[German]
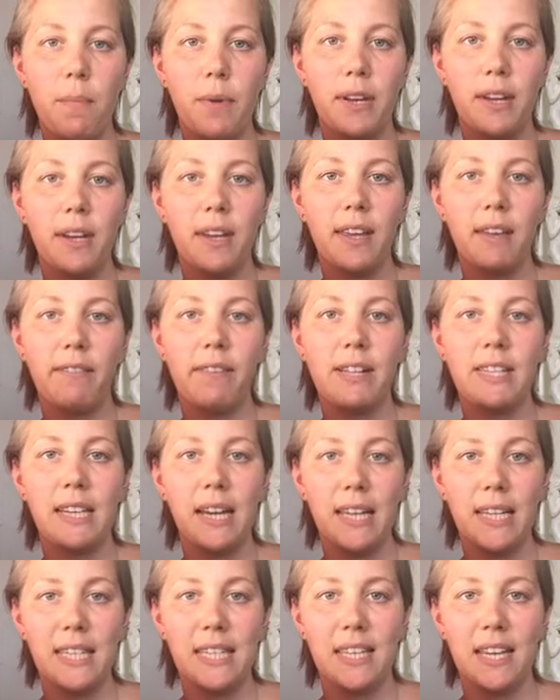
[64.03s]
wenn man dann
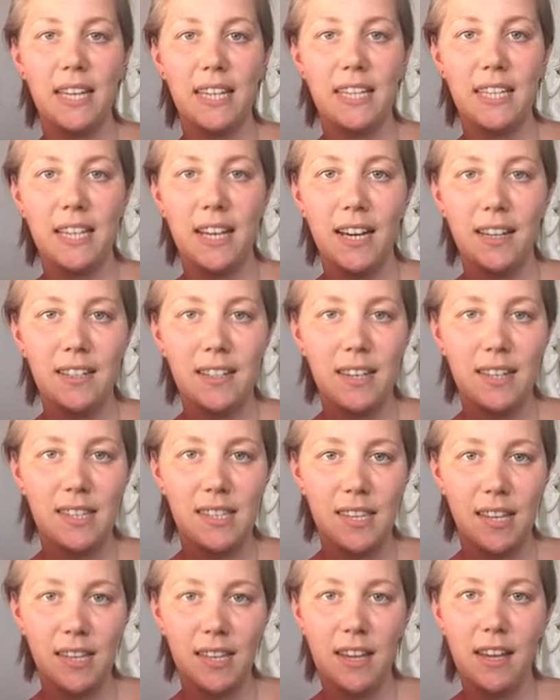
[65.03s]
irgendwelche Anzeichen hat, dass
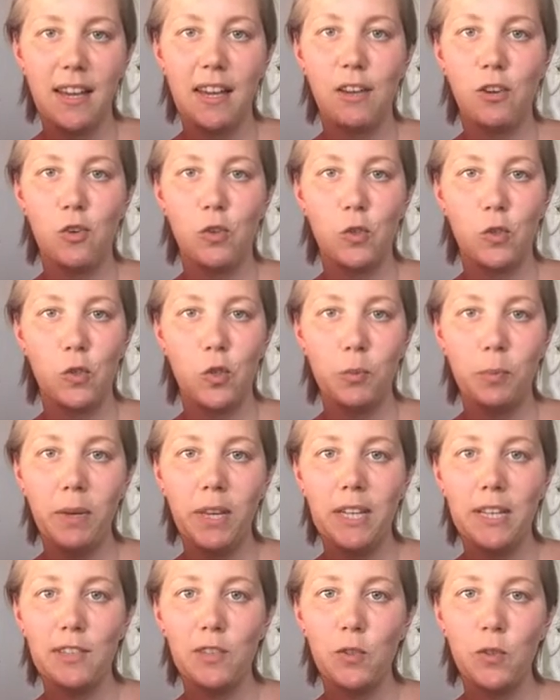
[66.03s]
es dann ja eigentlich schon zu
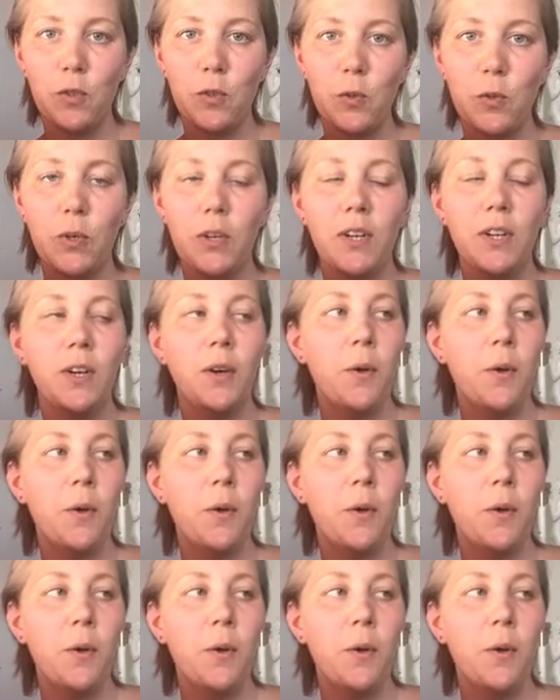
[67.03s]
spät ist und so.